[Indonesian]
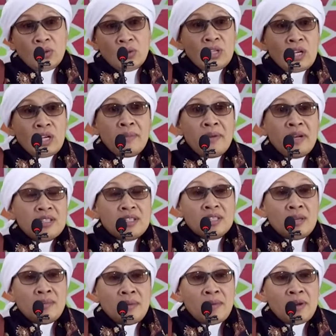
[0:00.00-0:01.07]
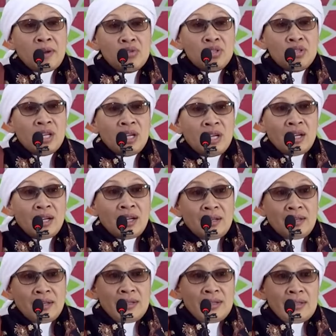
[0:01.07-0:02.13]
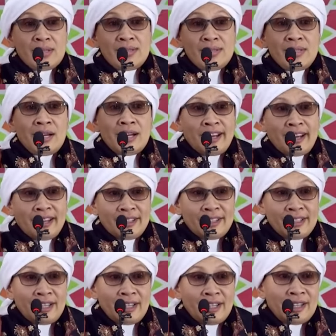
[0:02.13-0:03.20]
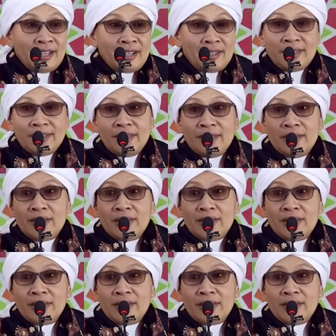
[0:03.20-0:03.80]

utang kepada sesama manusia, zakatnya,